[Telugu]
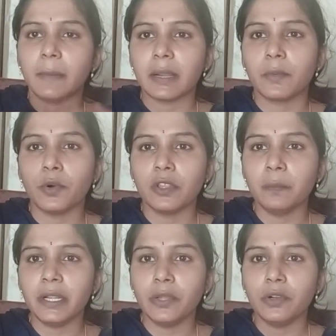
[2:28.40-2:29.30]
మనం
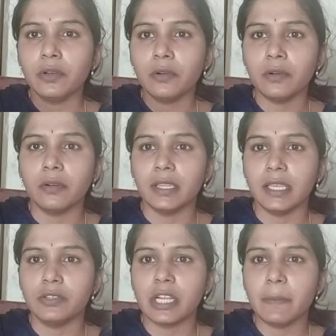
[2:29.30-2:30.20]
గోధుమ పిండి ఉన్న
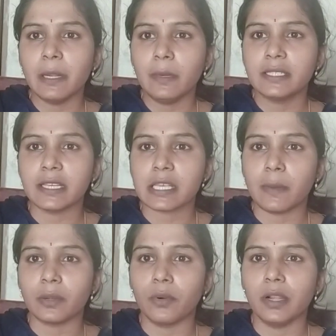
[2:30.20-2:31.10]
అది జొన్న పిండి మిక్స్
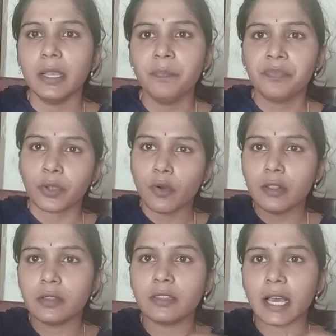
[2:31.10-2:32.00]
చేసామనుకోండి
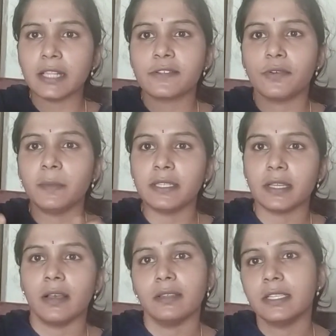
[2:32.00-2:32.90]
కోలతో తాల్చుకొని
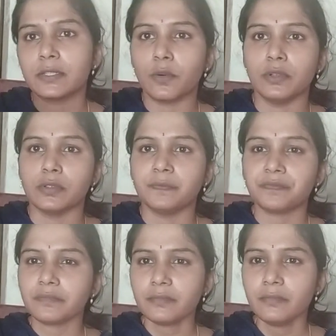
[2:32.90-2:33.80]
మంచిగా చేసుకోవచ్చు
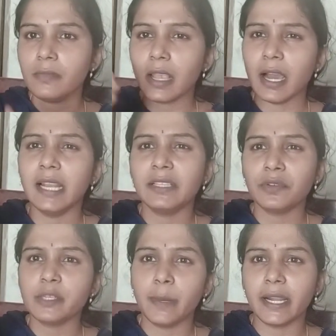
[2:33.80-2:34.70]
అలా అయితే
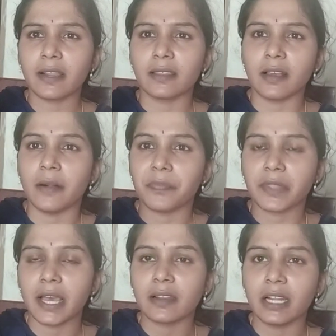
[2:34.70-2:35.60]
కొంచెం బెటర్ కదా
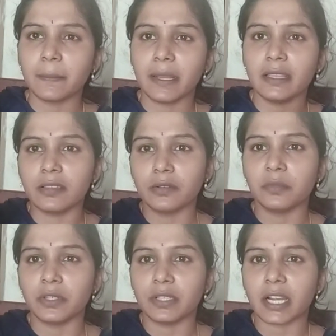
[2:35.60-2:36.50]
దానికంటే పని
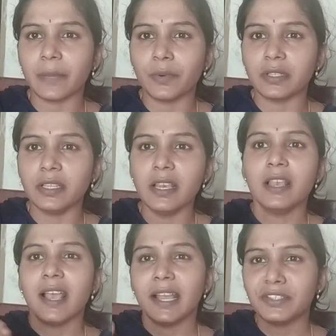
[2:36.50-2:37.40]
తొందరగా అయిపోతుంది
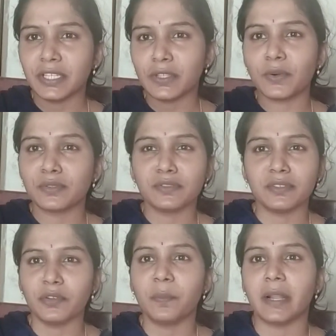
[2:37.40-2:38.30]
ఆయన చేతులు కూడా
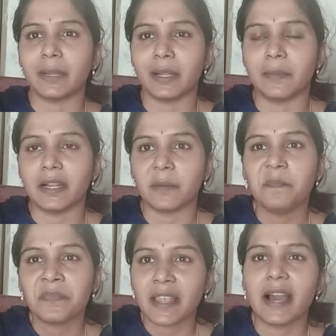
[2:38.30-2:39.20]
నొప్పి పెట్టమన్నమాట
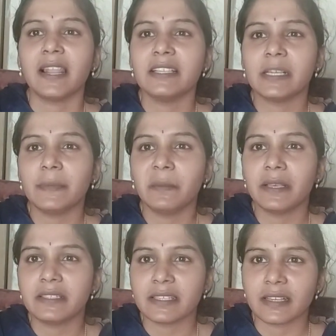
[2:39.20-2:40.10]
అలా అని చెప్పి
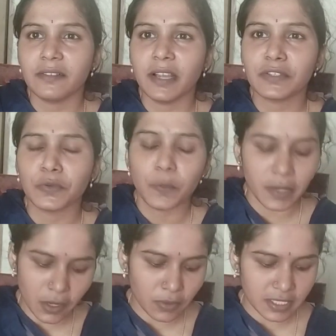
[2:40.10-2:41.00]
నేను మిక్స్ చేశాను అండ్
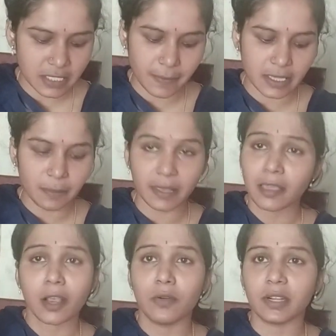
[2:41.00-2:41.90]
సూపర్గా ఉంటుంది చపాతి
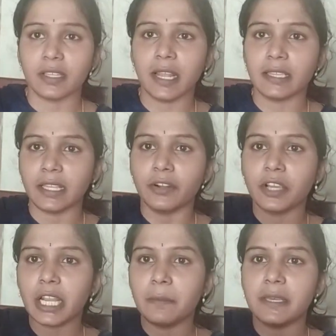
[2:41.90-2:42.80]
మెత్తగా ఉంటుంది ఇలా అయితే ఈ
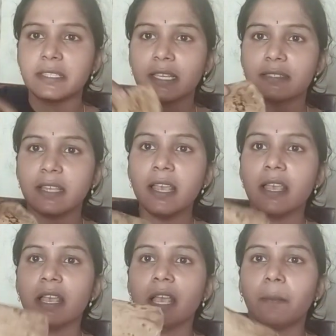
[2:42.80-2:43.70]
రెండు కలిపి మిక్స్ చేస్తే
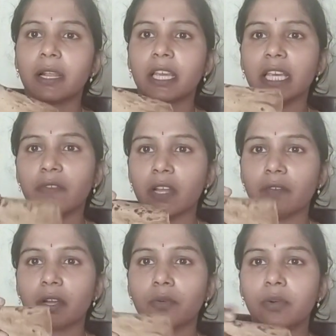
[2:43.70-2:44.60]
మనకి
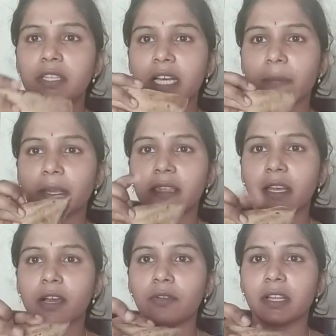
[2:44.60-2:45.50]
ఈవినింగ్ వరకు కూడా చాలా
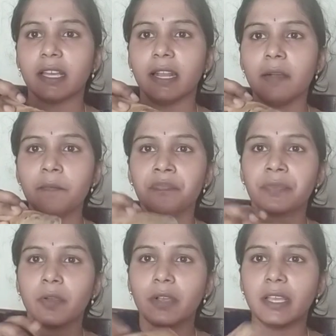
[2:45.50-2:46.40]
మెత్తగా ఉంటాయి ఇలా
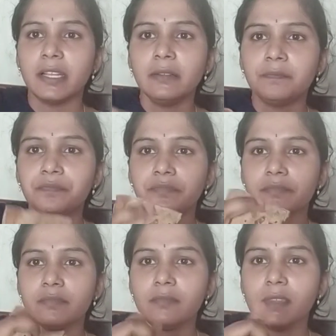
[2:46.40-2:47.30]
ఓకేనా
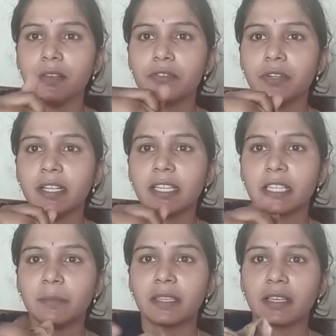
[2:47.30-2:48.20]
చూడండి
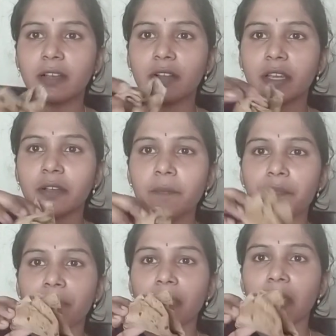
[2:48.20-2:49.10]
ఎంత మెత్తగా ఉన్నాయో
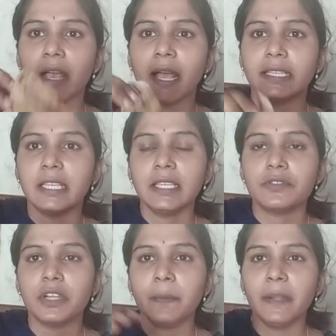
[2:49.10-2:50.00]
అయితే
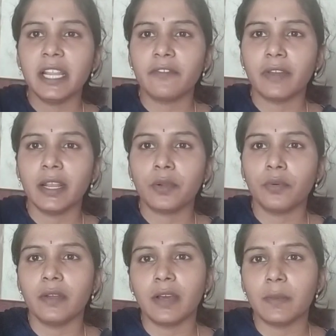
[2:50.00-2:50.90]
జొన్నపిండి ఎవరైనా
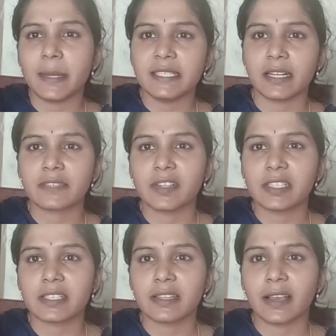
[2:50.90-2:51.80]
కూడా వాళ్ళు బంజారాసులు
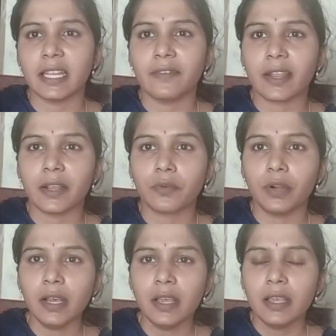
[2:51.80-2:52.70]
చేసినా కానీ ఎవరైనా కూడా